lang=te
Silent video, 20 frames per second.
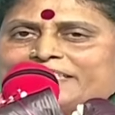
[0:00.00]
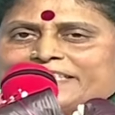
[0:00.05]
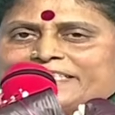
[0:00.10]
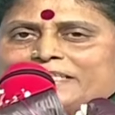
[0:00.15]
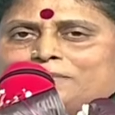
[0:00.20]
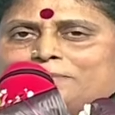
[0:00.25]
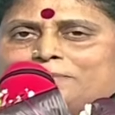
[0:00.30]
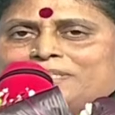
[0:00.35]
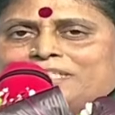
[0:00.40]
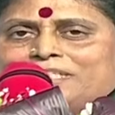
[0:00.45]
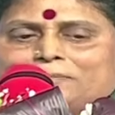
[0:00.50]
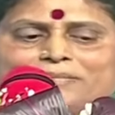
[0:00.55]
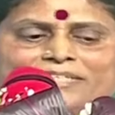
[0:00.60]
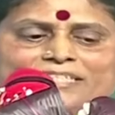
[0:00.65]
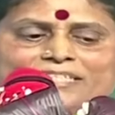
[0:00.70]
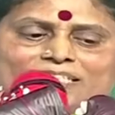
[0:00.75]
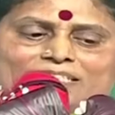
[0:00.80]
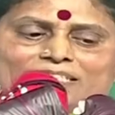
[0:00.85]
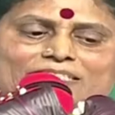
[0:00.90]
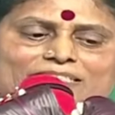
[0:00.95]

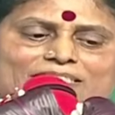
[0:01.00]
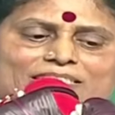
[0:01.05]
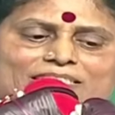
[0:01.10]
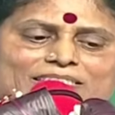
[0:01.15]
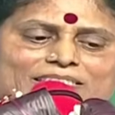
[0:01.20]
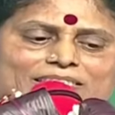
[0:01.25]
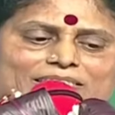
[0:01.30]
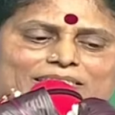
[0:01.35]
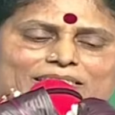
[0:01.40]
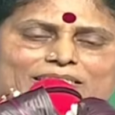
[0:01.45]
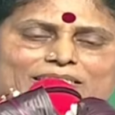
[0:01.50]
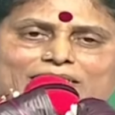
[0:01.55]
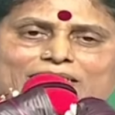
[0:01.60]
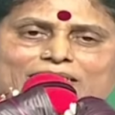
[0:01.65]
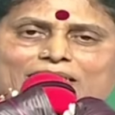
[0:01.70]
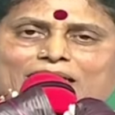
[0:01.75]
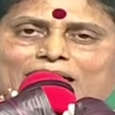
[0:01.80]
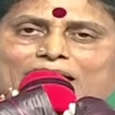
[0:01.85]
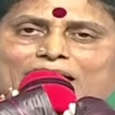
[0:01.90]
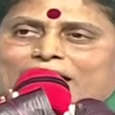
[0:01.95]
శక్తివంతమైన
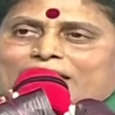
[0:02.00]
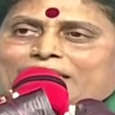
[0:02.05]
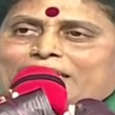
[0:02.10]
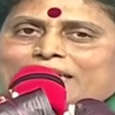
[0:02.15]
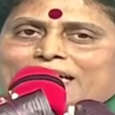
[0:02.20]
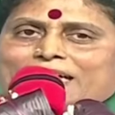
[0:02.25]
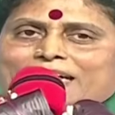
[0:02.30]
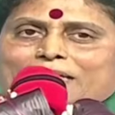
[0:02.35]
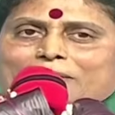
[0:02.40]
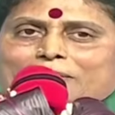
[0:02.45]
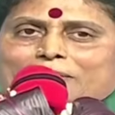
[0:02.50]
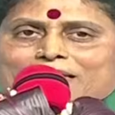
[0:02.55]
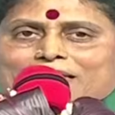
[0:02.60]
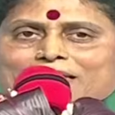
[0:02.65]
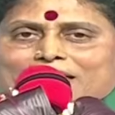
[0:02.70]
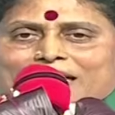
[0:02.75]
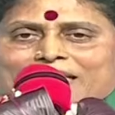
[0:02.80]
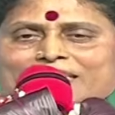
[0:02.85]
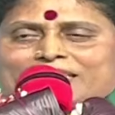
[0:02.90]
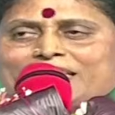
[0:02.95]
అధికార
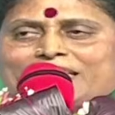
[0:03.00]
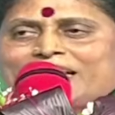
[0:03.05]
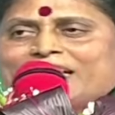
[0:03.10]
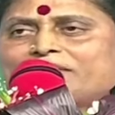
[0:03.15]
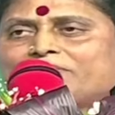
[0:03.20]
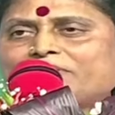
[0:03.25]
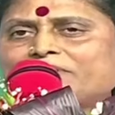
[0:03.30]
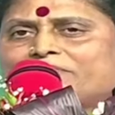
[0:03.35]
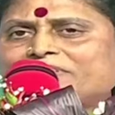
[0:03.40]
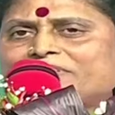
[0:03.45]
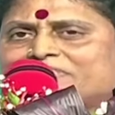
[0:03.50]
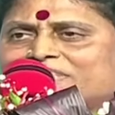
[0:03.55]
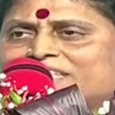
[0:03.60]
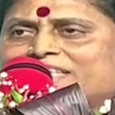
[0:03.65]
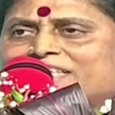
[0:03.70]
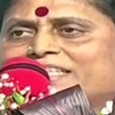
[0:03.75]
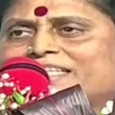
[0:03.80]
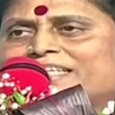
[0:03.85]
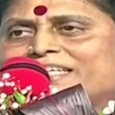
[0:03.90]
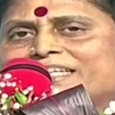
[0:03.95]
అధికార
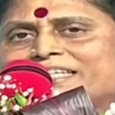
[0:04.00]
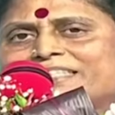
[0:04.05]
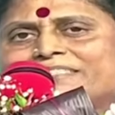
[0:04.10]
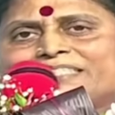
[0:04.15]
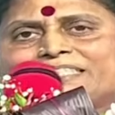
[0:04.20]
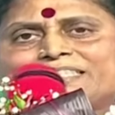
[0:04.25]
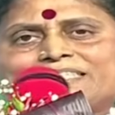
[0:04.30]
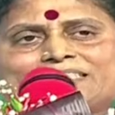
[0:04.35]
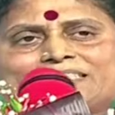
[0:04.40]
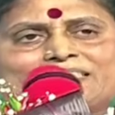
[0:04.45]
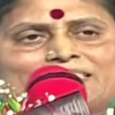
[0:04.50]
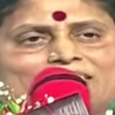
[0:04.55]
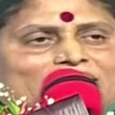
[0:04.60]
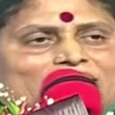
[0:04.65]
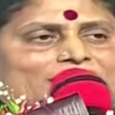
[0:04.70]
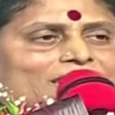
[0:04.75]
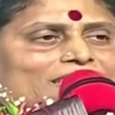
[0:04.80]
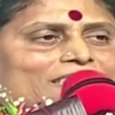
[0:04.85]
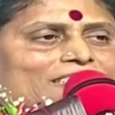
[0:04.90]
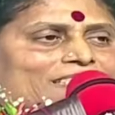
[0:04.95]
వ్యవస్థలన్నీ కలిసి
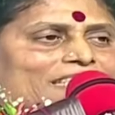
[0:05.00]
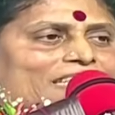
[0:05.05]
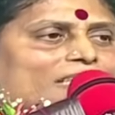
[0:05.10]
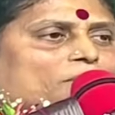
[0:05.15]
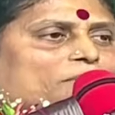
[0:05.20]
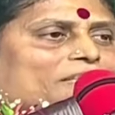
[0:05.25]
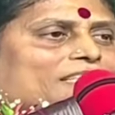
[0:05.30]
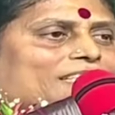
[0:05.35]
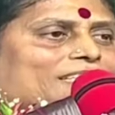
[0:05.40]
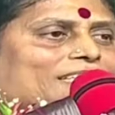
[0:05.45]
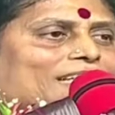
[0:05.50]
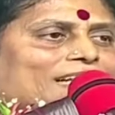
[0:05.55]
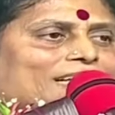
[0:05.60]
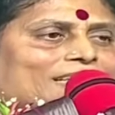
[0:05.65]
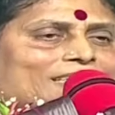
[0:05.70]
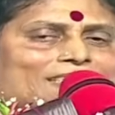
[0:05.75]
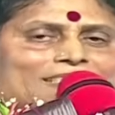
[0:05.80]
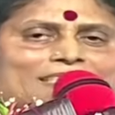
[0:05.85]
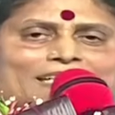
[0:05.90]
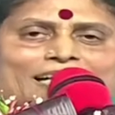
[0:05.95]
తన మీద
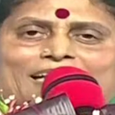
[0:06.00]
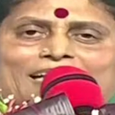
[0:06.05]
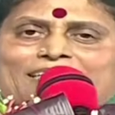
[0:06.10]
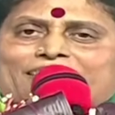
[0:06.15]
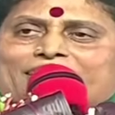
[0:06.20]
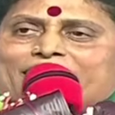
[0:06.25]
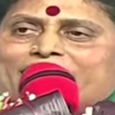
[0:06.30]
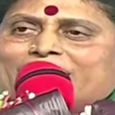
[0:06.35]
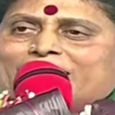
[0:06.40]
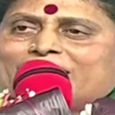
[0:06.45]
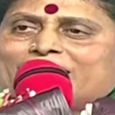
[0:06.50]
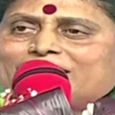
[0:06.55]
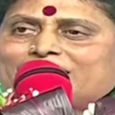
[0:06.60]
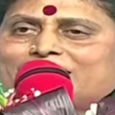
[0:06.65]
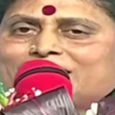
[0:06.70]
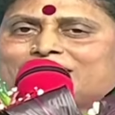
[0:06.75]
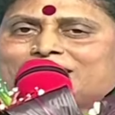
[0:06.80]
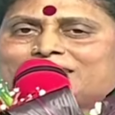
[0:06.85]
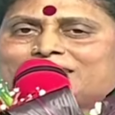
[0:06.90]
దా దాడి చేయగా